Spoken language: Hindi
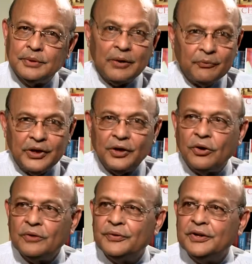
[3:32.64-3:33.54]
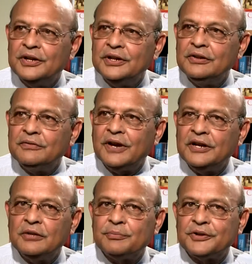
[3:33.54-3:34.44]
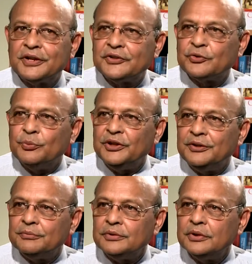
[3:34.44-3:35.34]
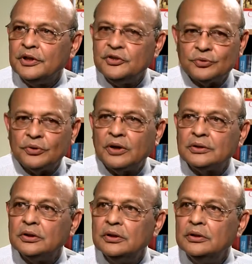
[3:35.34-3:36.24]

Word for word: आई एम वेरी कॉन्फिडेंट ही विल फाइंड अ प्रोटेक्स टू मीट हिम ही शुड नॉट